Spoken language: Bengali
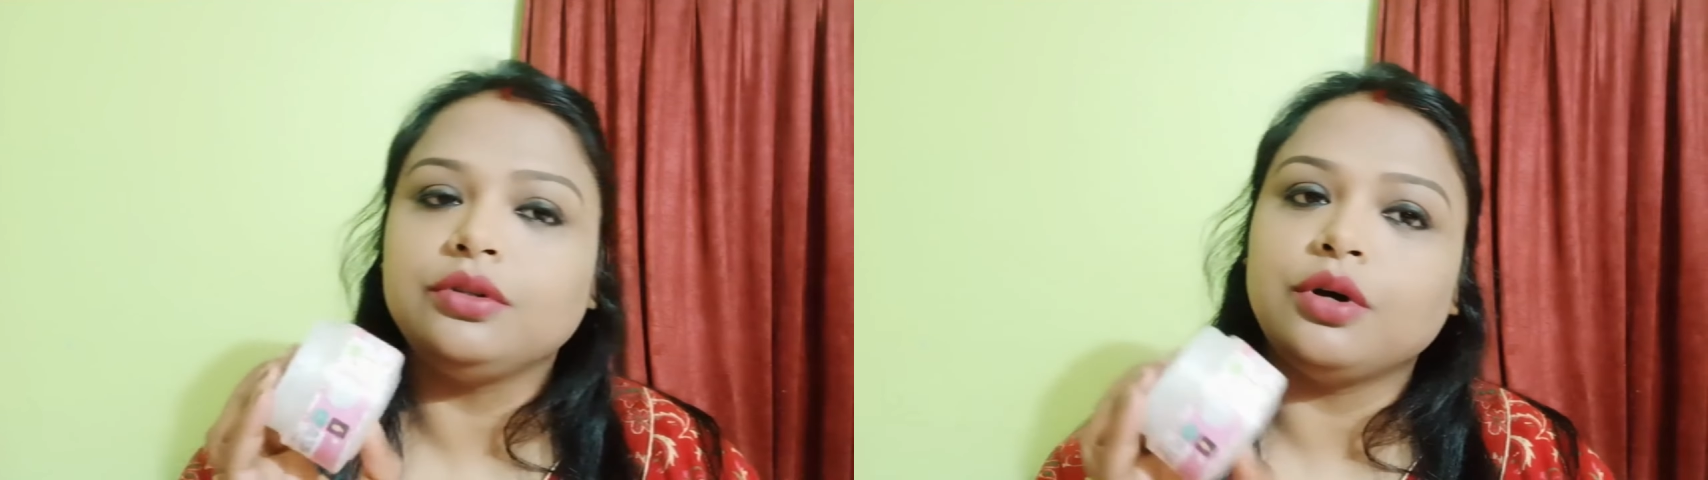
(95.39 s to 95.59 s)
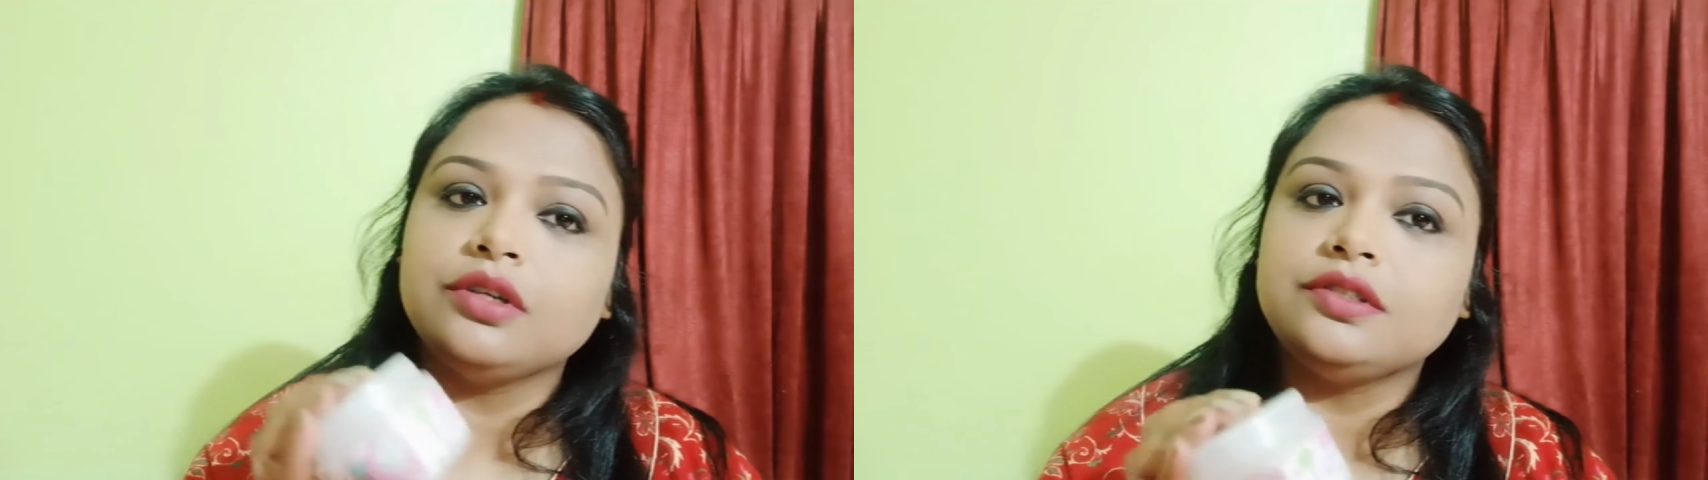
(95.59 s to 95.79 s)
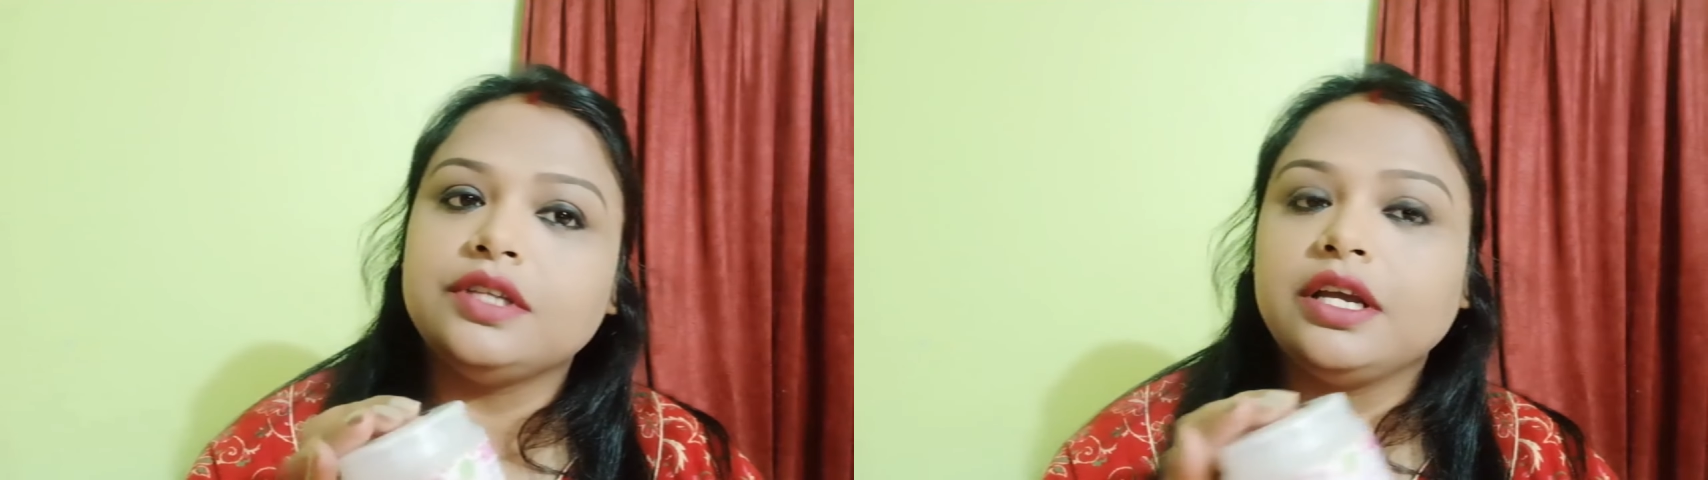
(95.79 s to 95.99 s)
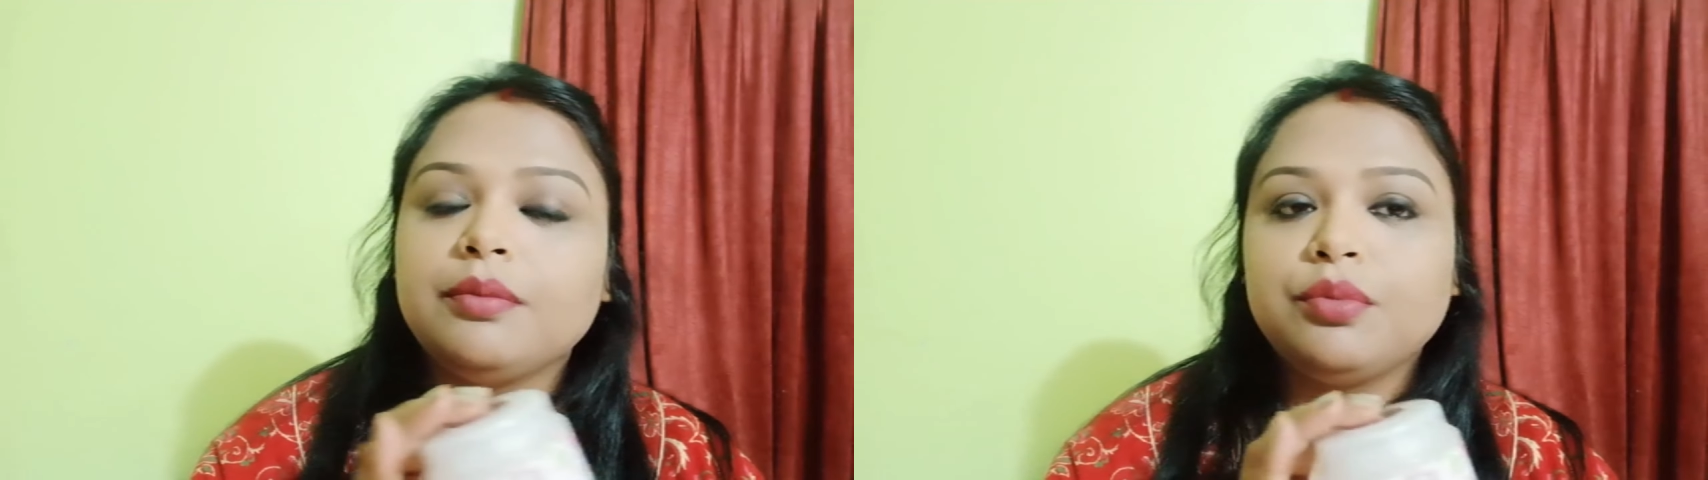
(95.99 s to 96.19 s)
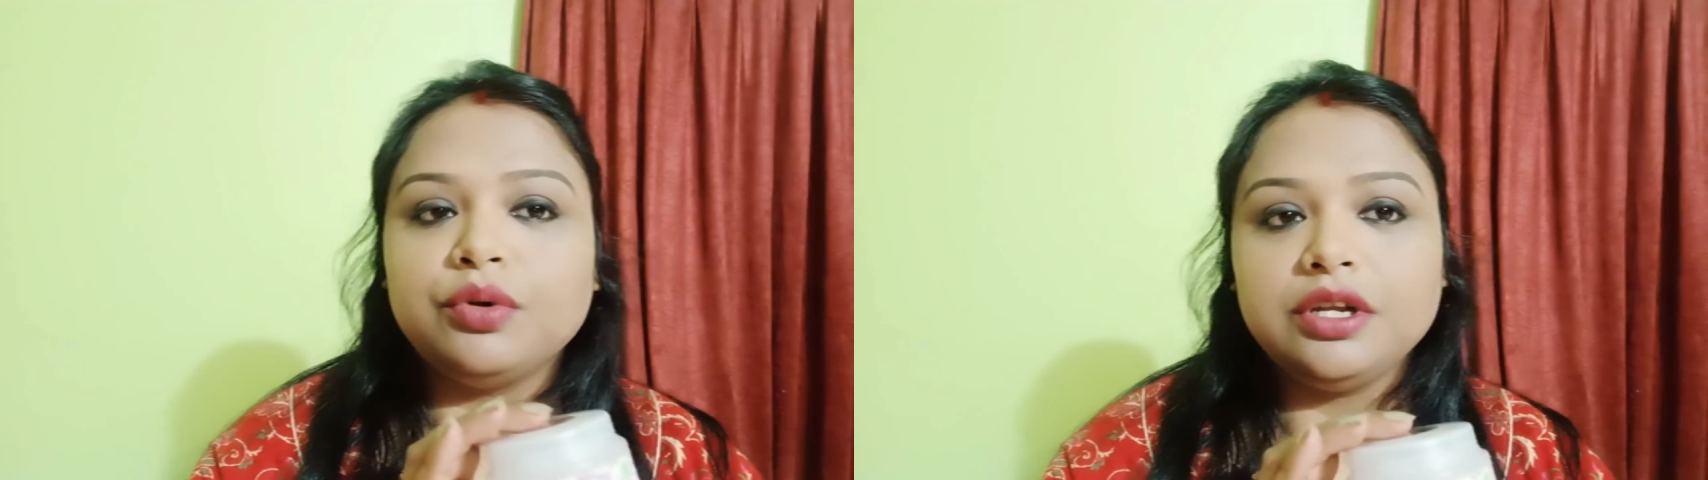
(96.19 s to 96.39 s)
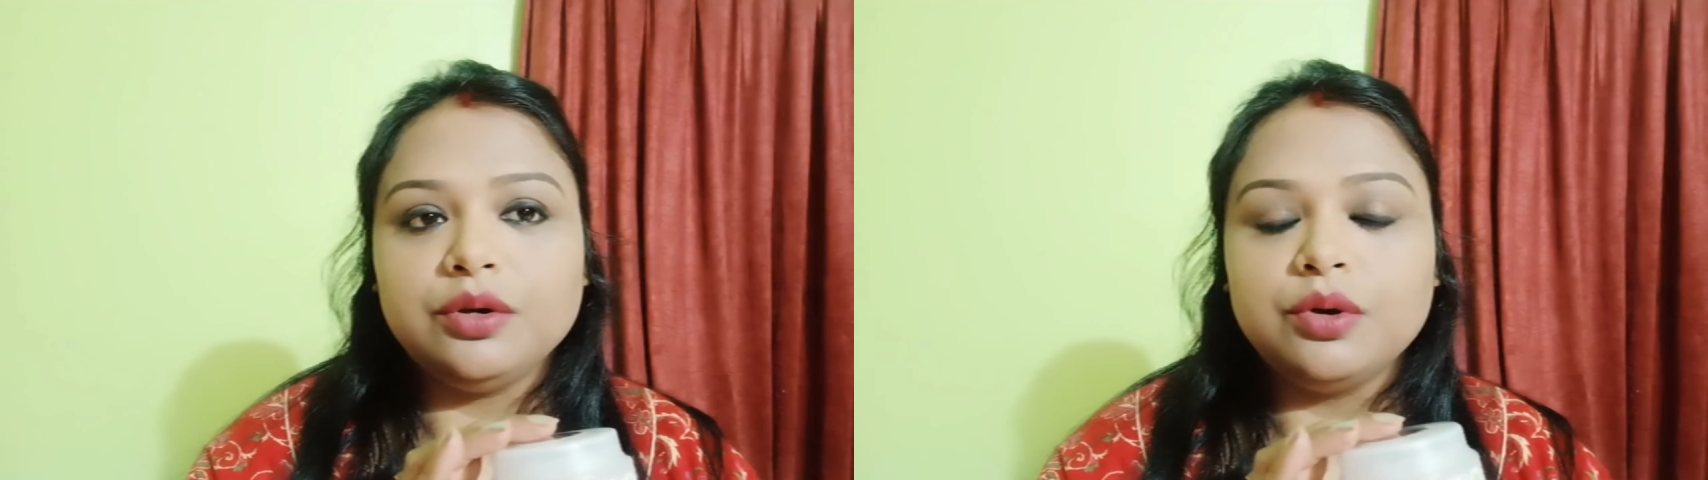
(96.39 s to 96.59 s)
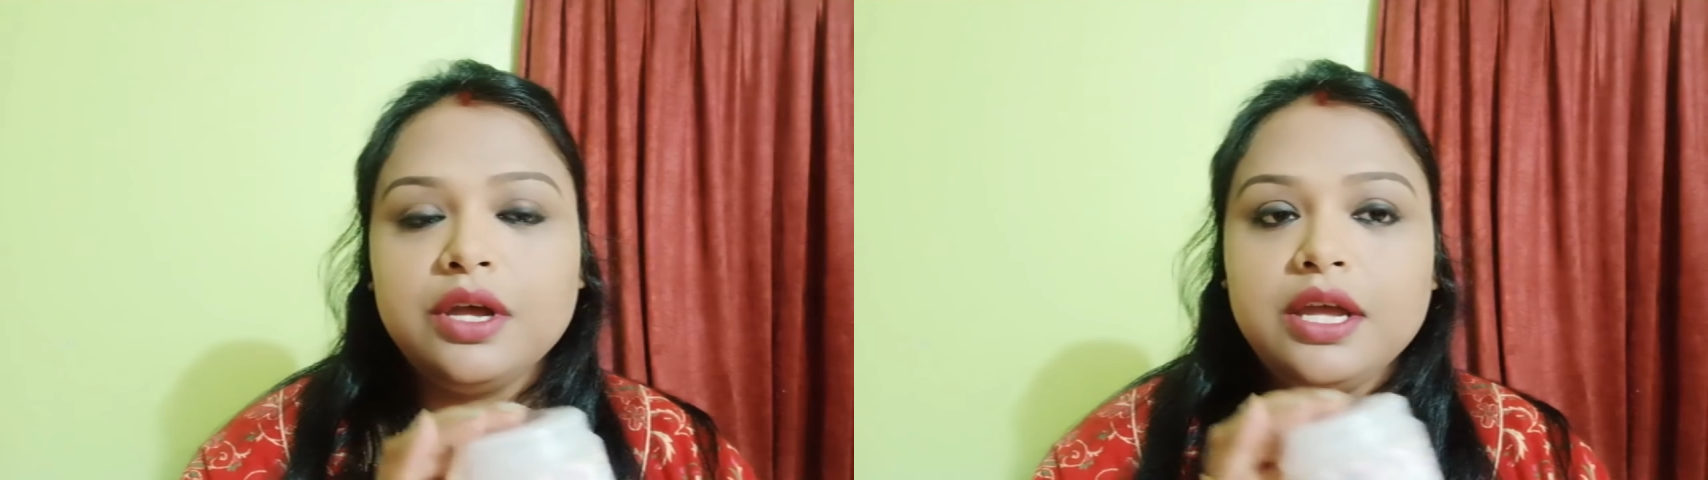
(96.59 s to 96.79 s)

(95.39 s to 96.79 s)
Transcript: দশ থেকে পনেরো